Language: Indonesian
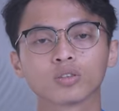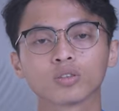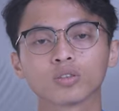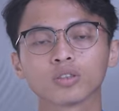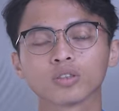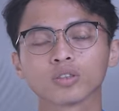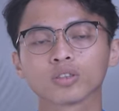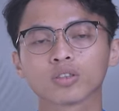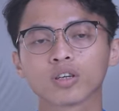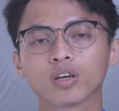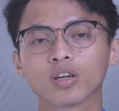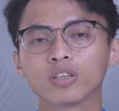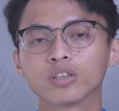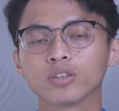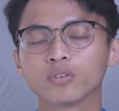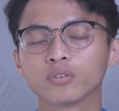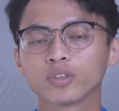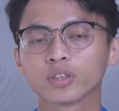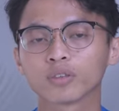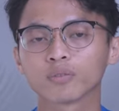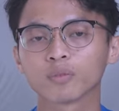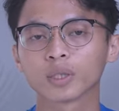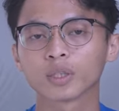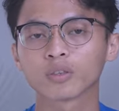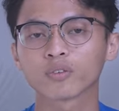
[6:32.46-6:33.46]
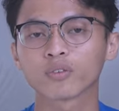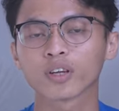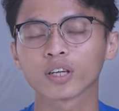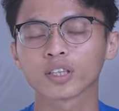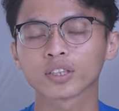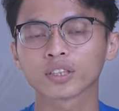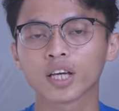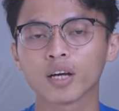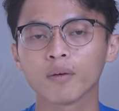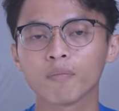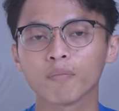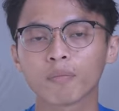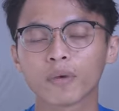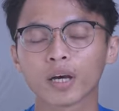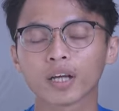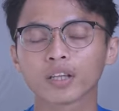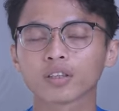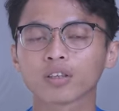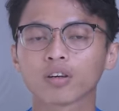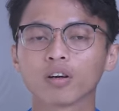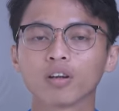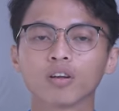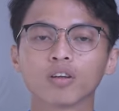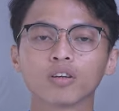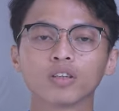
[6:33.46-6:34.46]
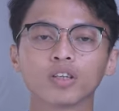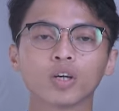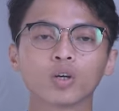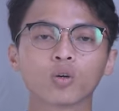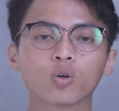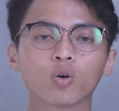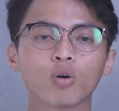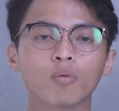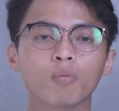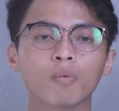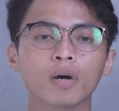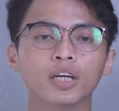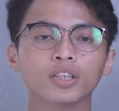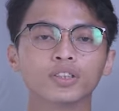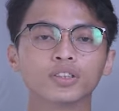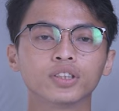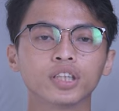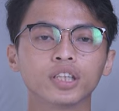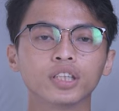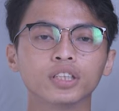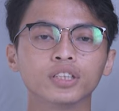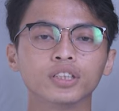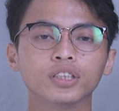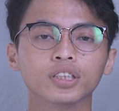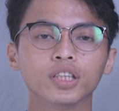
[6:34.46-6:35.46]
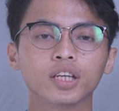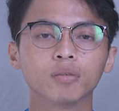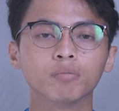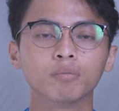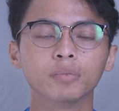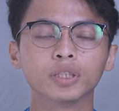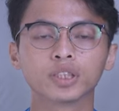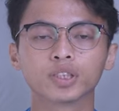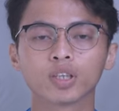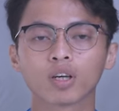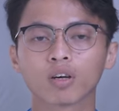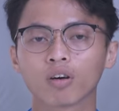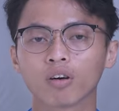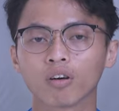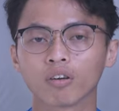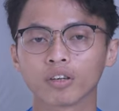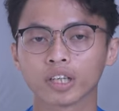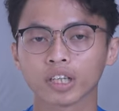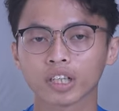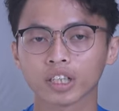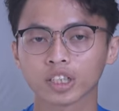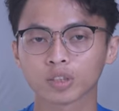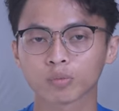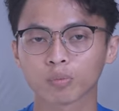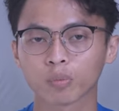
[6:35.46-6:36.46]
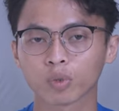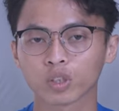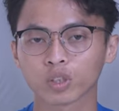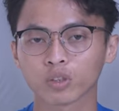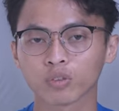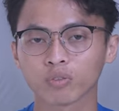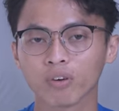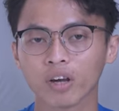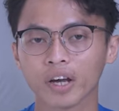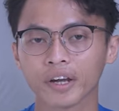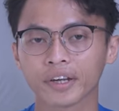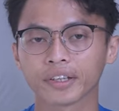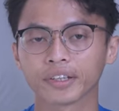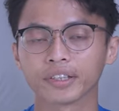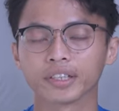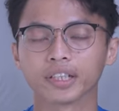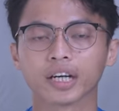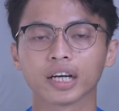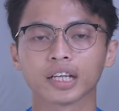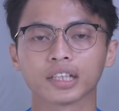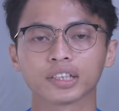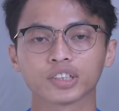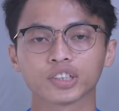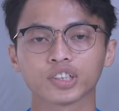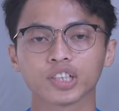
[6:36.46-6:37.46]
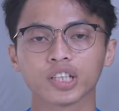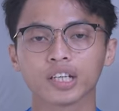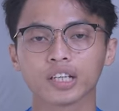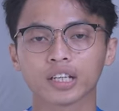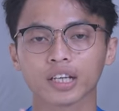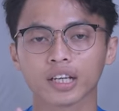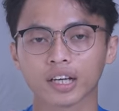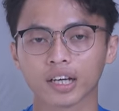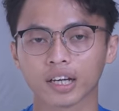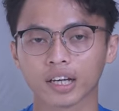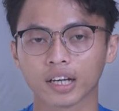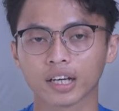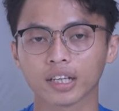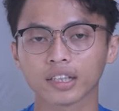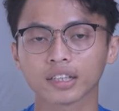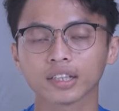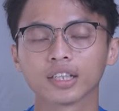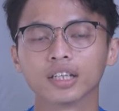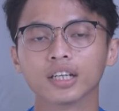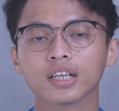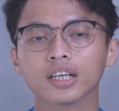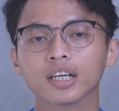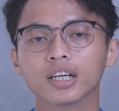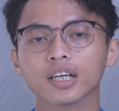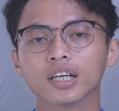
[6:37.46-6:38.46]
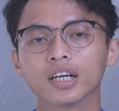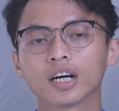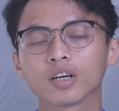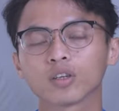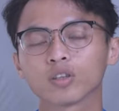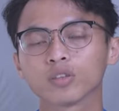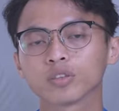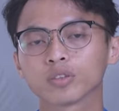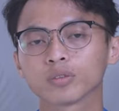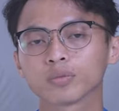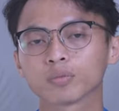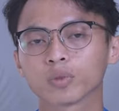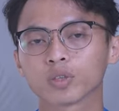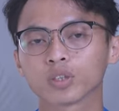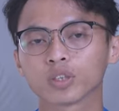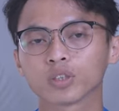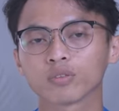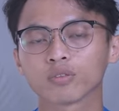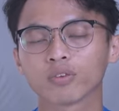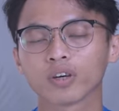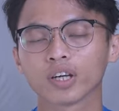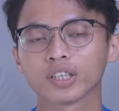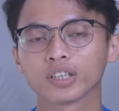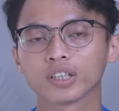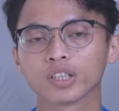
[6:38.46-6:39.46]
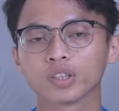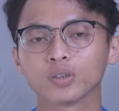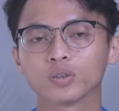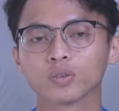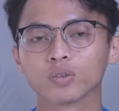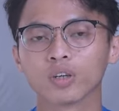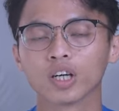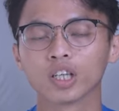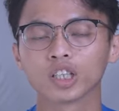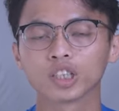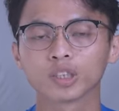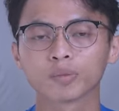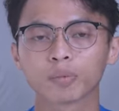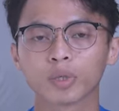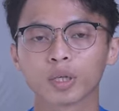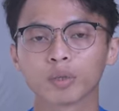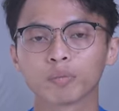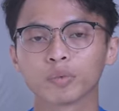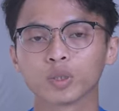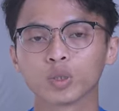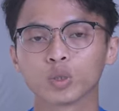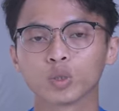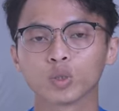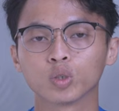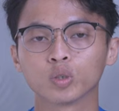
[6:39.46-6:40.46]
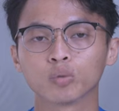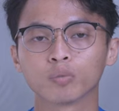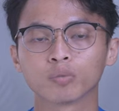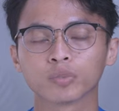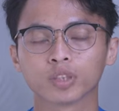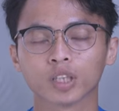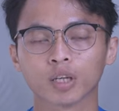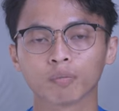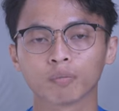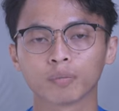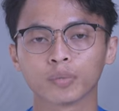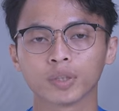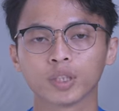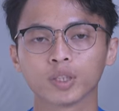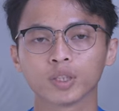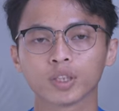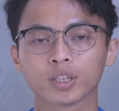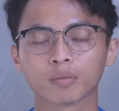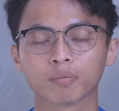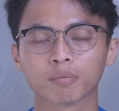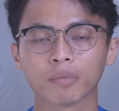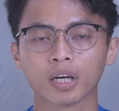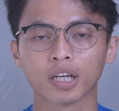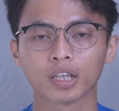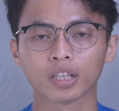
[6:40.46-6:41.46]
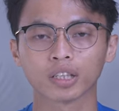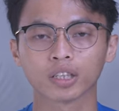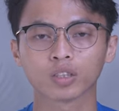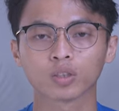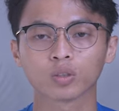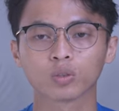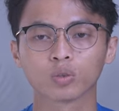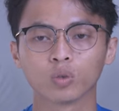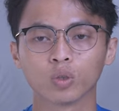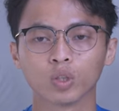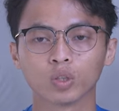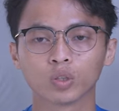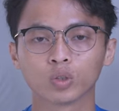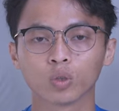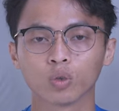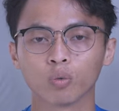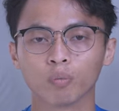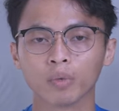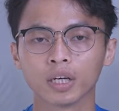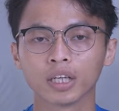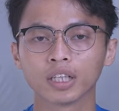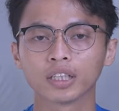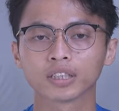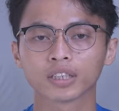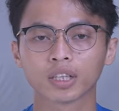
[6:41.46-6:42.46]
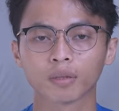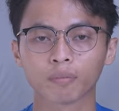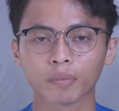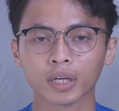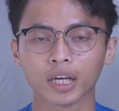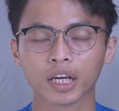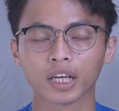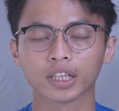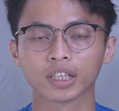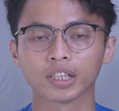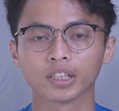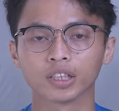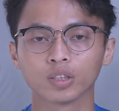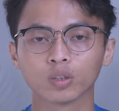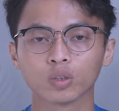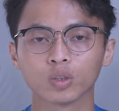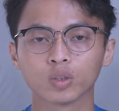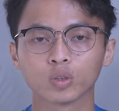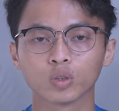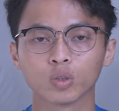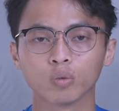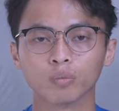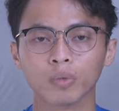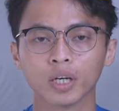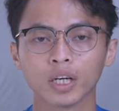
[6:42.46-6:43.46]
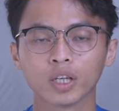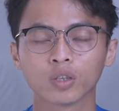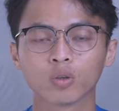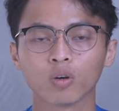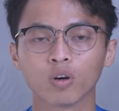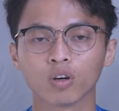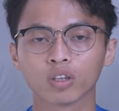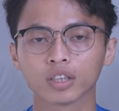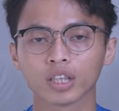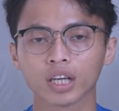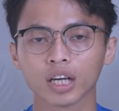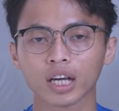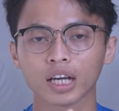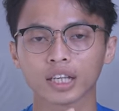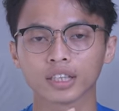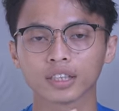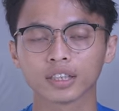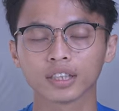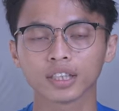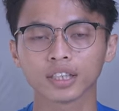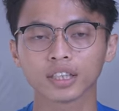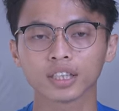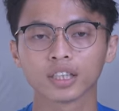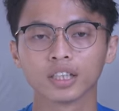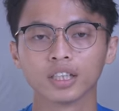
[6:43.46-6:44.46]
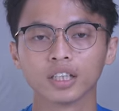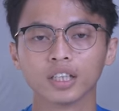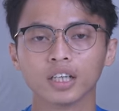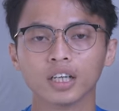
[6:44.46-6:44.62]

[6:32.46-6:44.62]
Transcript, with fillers: Terus kalau di Fitbit Versa 4, kalau yang gue baca dia bisa connect ke Spotify dengan syarat akun Spotify-nya juga harus premium. Tapi kemarin gue coba sampai hari ini gue coba gue otak-atik